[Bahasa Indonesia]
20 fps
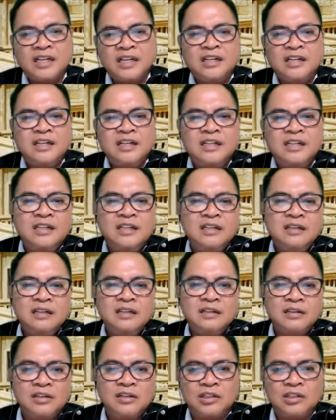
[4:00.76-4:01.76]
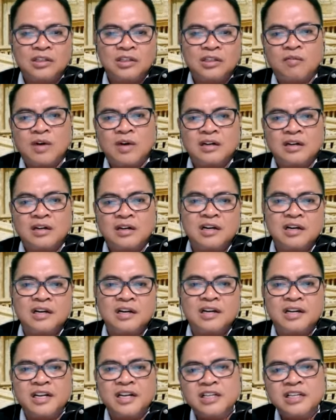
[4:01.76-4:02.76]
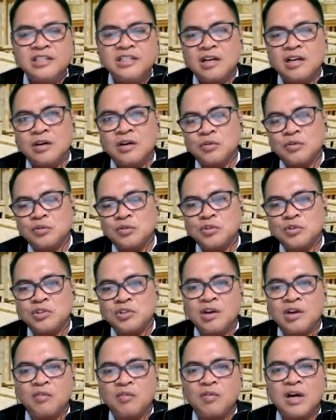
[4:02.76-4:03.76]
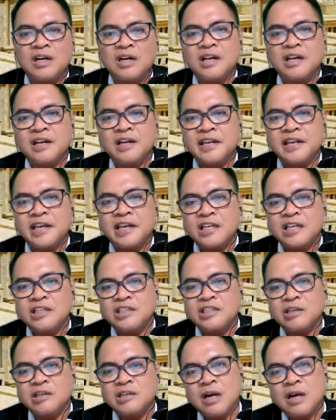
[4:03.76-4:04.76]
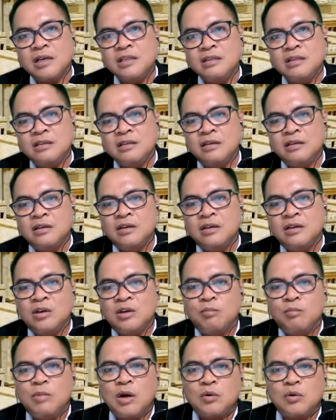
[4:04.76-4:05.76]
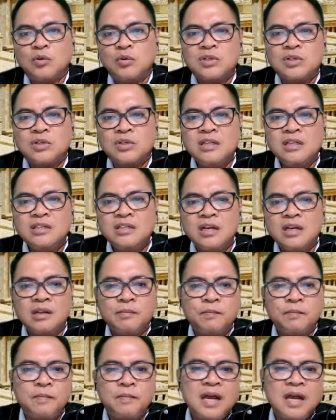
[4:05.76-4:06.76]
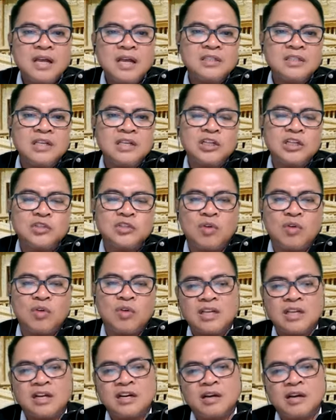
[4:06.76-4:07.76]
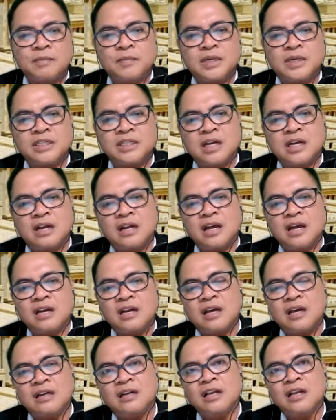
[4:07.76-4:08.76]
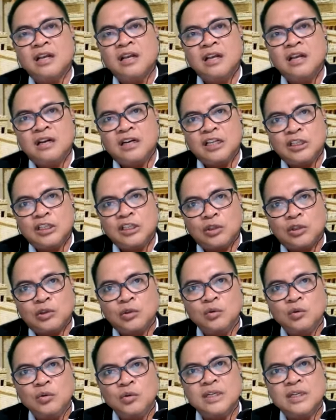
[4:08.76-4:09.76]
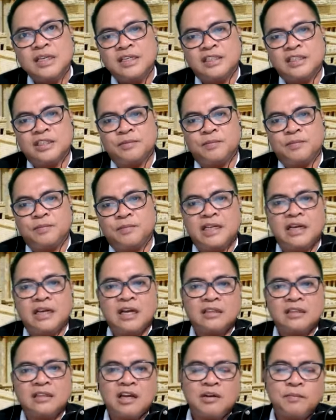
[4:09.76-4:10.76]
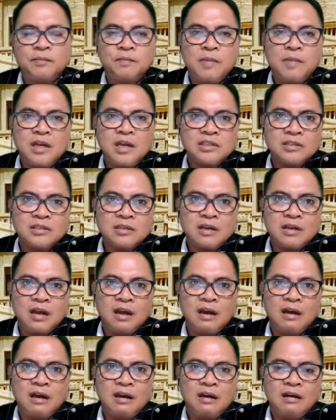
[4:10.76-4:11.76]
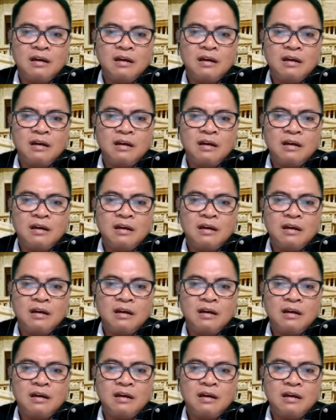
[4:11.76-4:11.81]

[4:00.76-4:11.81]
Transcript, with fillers: hari ini kita warga gereja khususnya warga GKI Cimahi baru saja lepas dari suasana perjalanan liturgis peringatan Paskah.